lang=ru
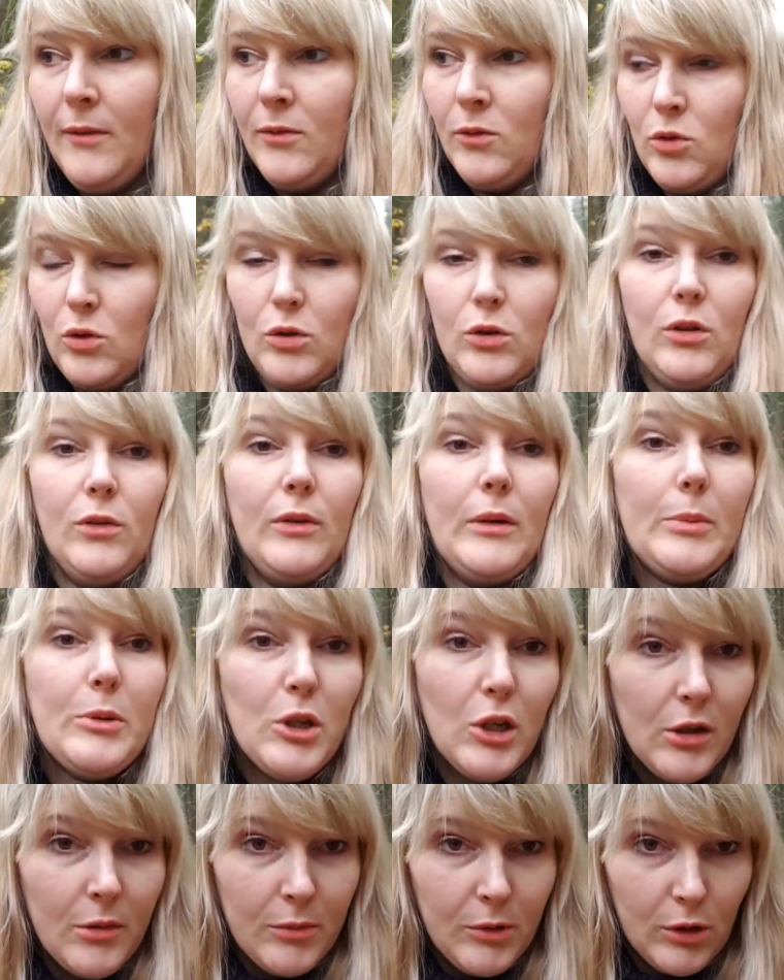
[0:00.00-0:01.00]
да, да
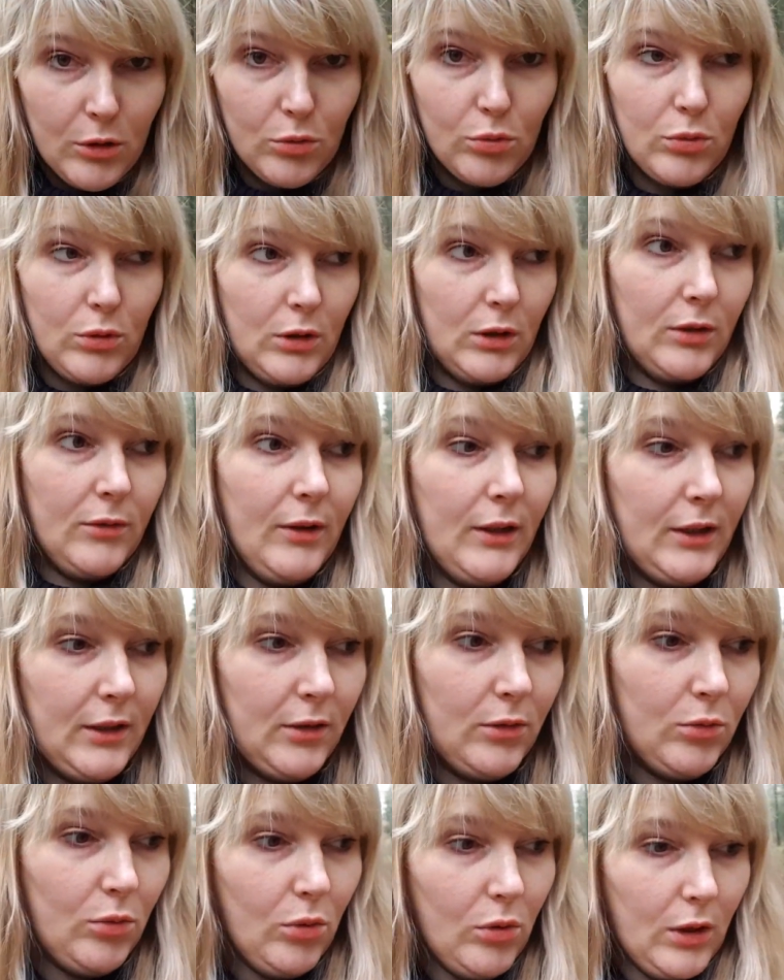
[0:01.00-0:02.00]
вообще им никто не говорит,
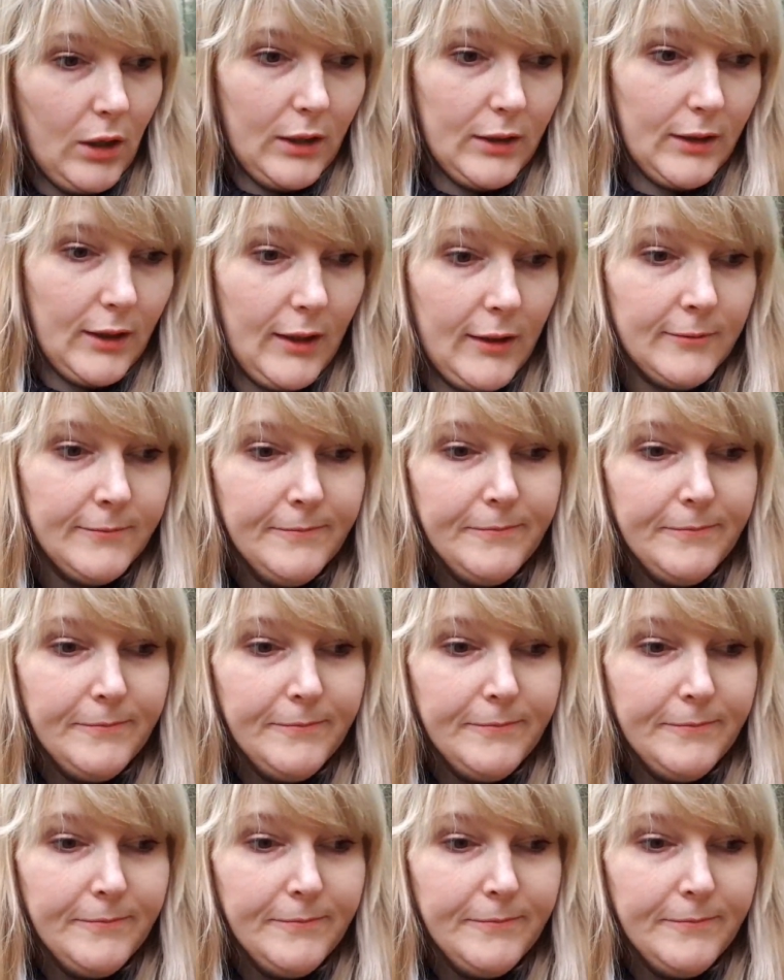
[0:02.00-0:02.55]
не только она.